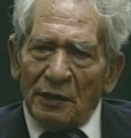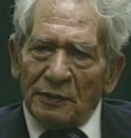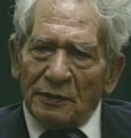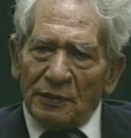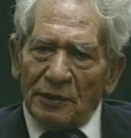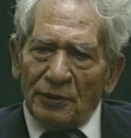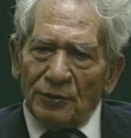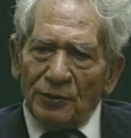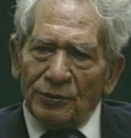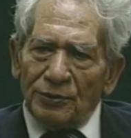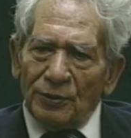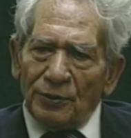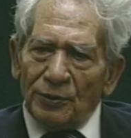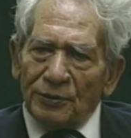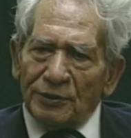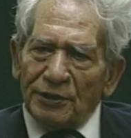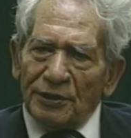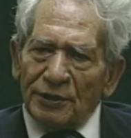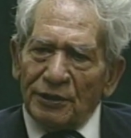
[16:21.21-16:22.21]
Creo
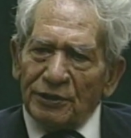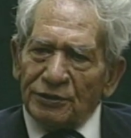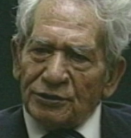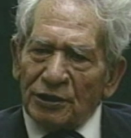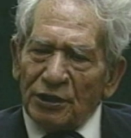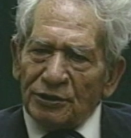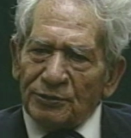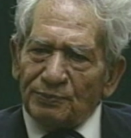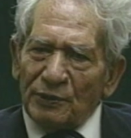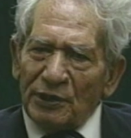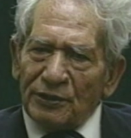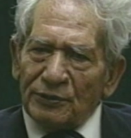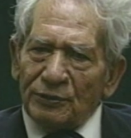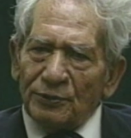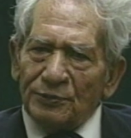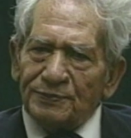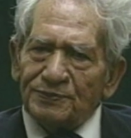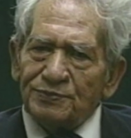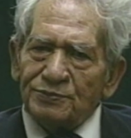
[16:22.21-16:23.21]
yo que en ese
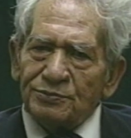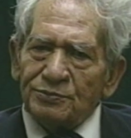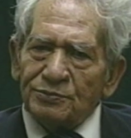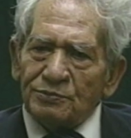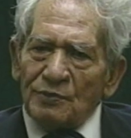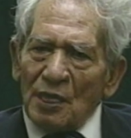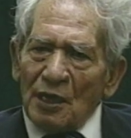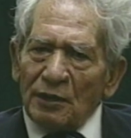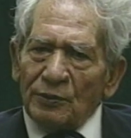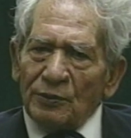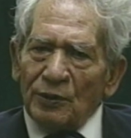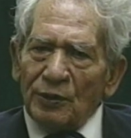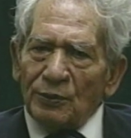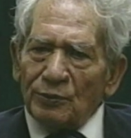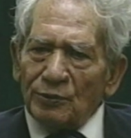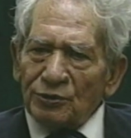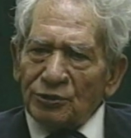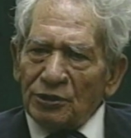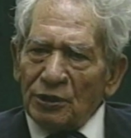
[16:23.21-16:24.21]
aspecto no
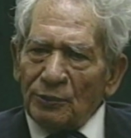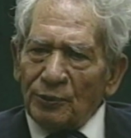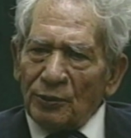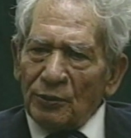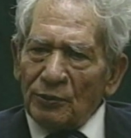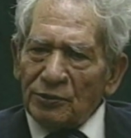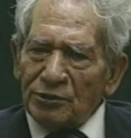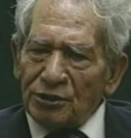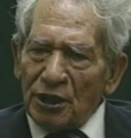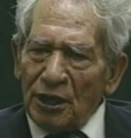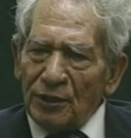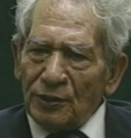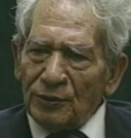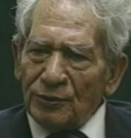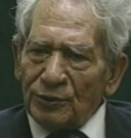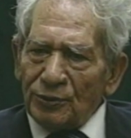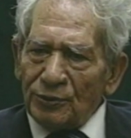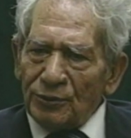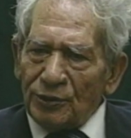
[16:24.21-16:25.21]
hemos aprovechado
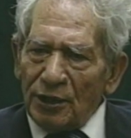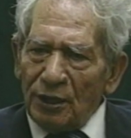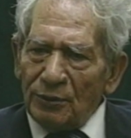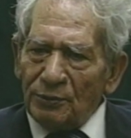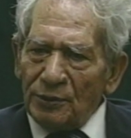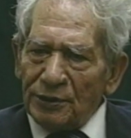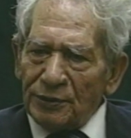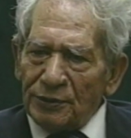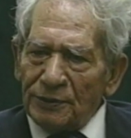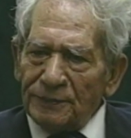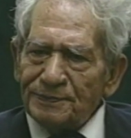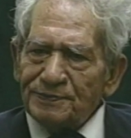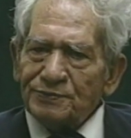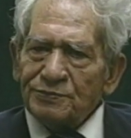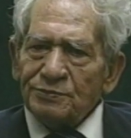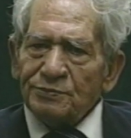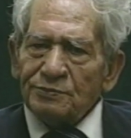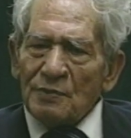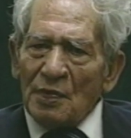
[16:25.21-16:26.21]
totalmente
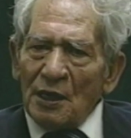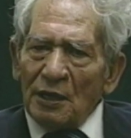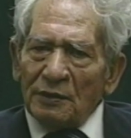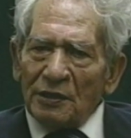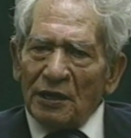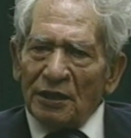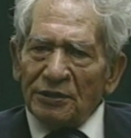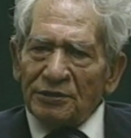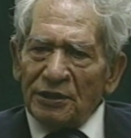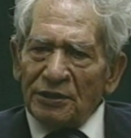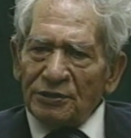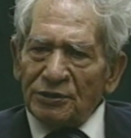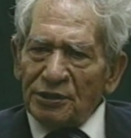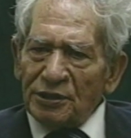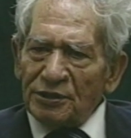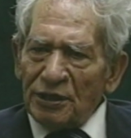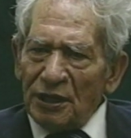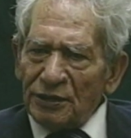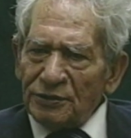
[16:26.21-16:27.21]
las
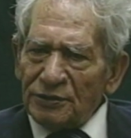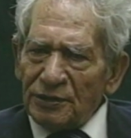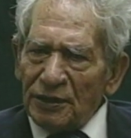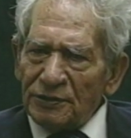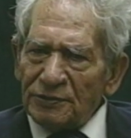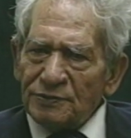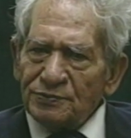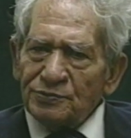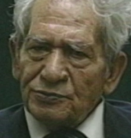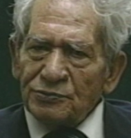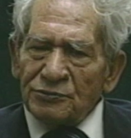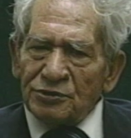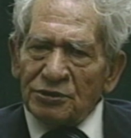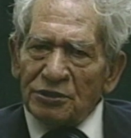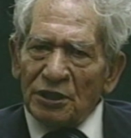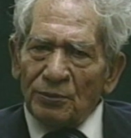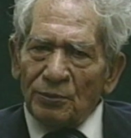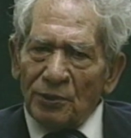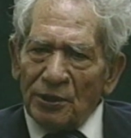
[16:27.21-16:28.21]
enseñanzas
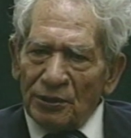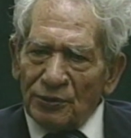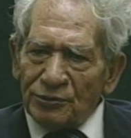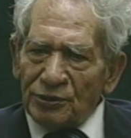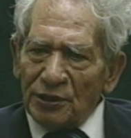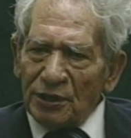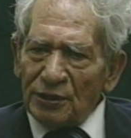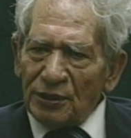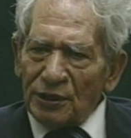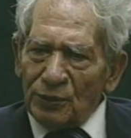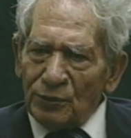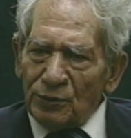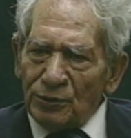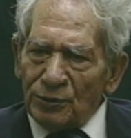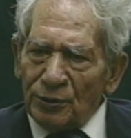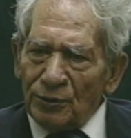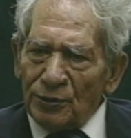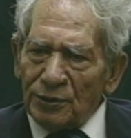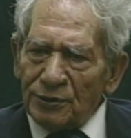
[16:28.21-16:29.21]
de buenos
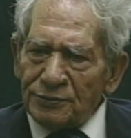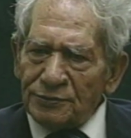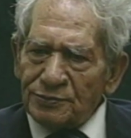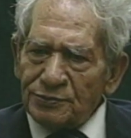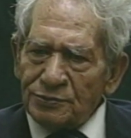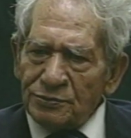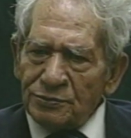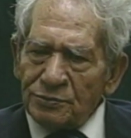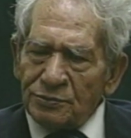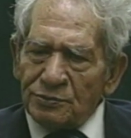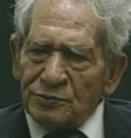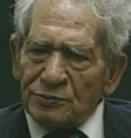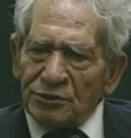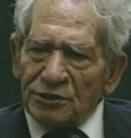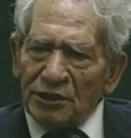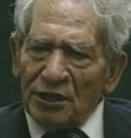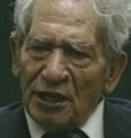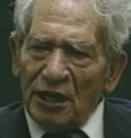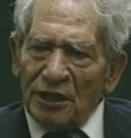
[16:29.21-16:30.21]
agricultores
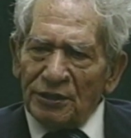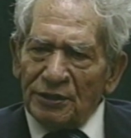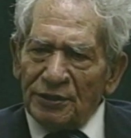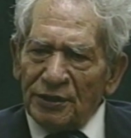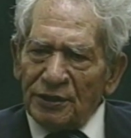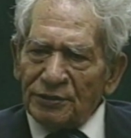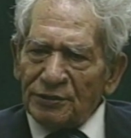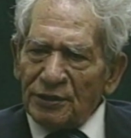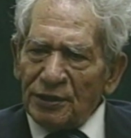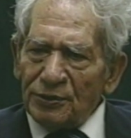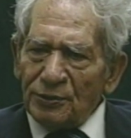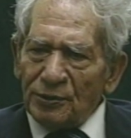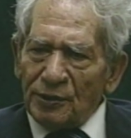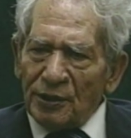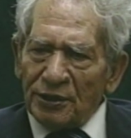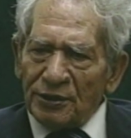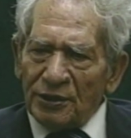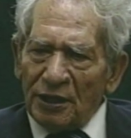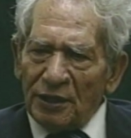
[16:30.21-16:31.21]
que hay desde
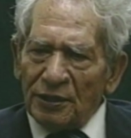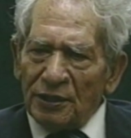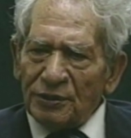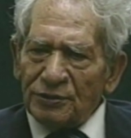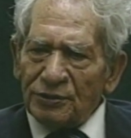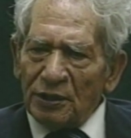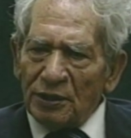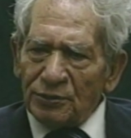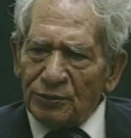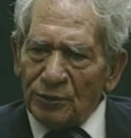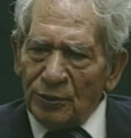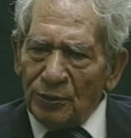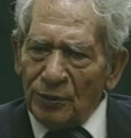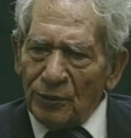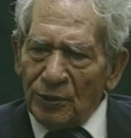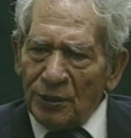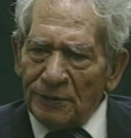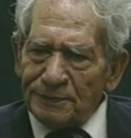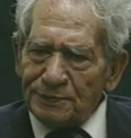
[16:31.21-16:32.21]
Yucatán hasta
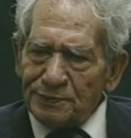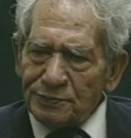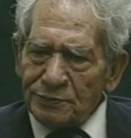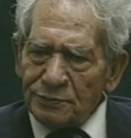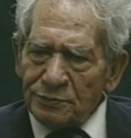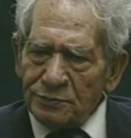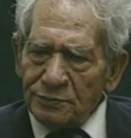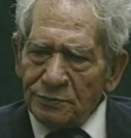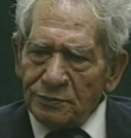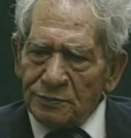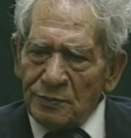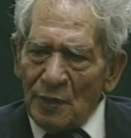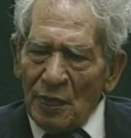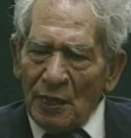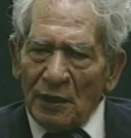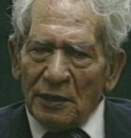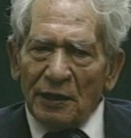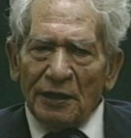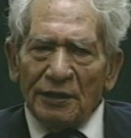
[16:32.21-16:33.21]
Sonora.
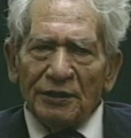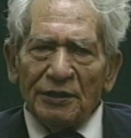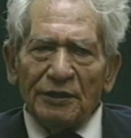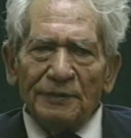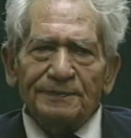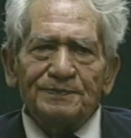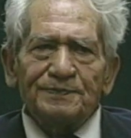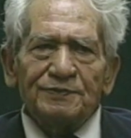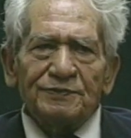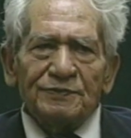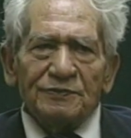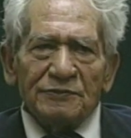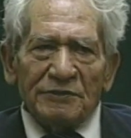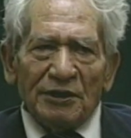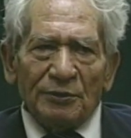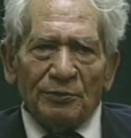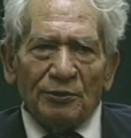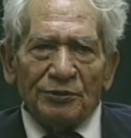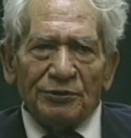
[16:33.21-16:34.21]
Ahí
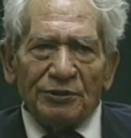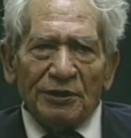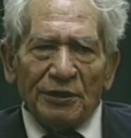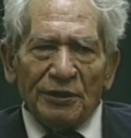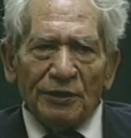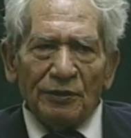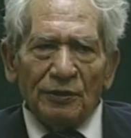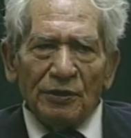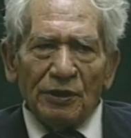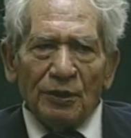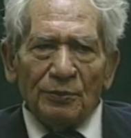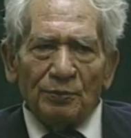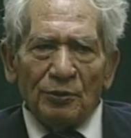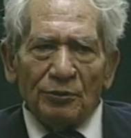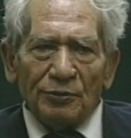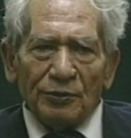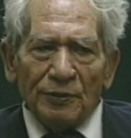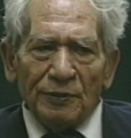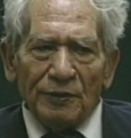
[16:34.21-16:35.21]
hemos tenido la
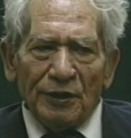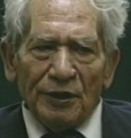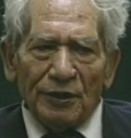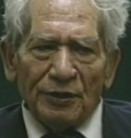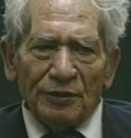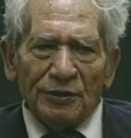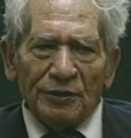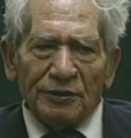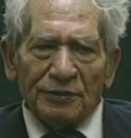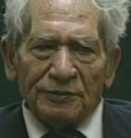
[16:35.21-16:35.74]
oportunidad